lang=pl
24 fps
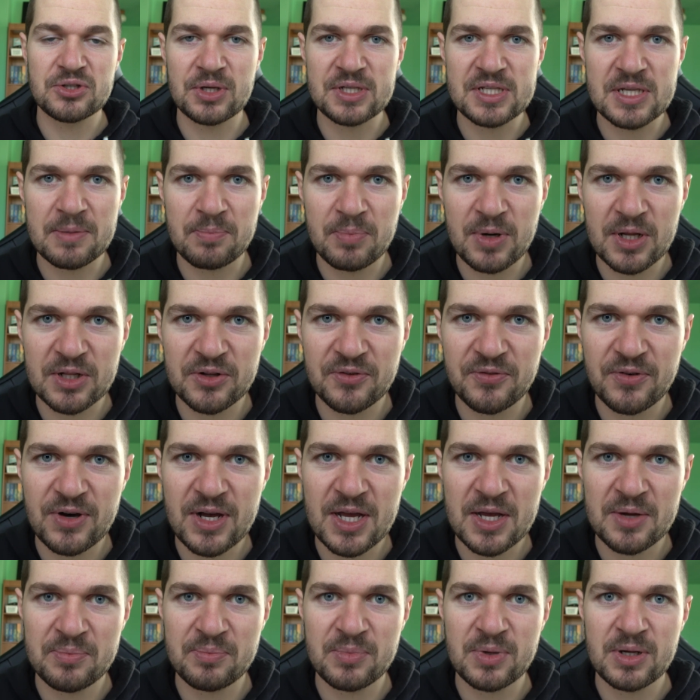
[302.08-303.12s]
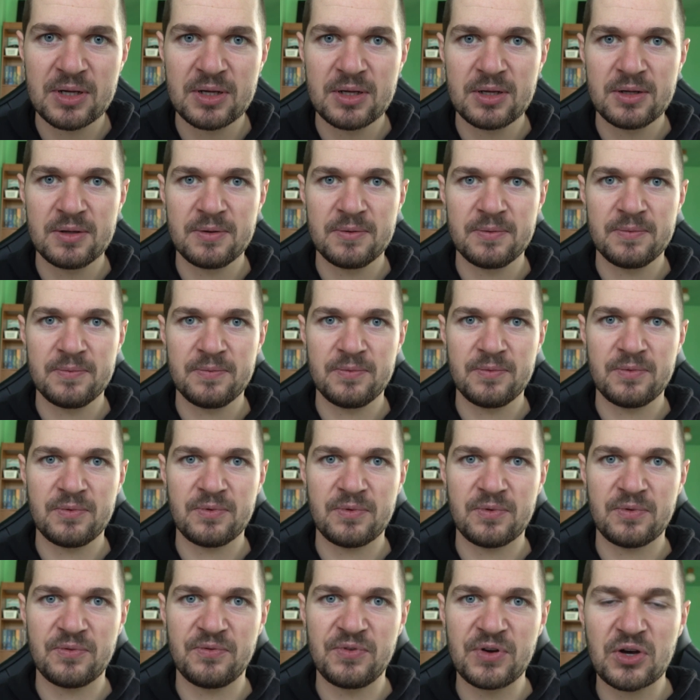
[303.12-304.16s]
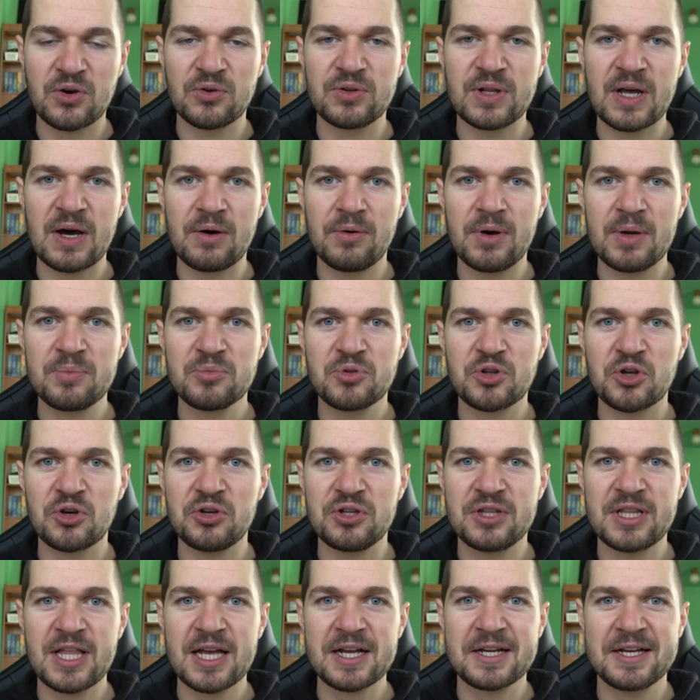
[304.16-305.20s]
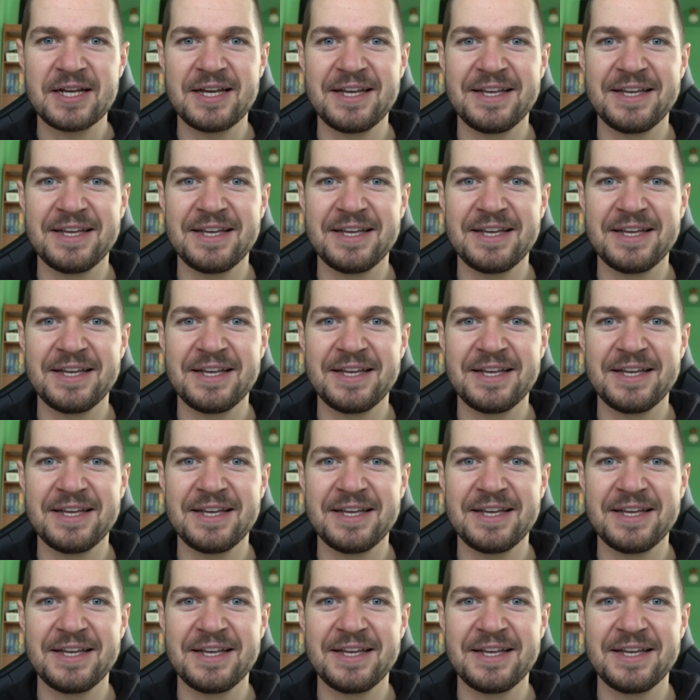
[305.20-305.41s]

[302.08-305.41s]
sobie zaplanowałem, wykonałem, to i tak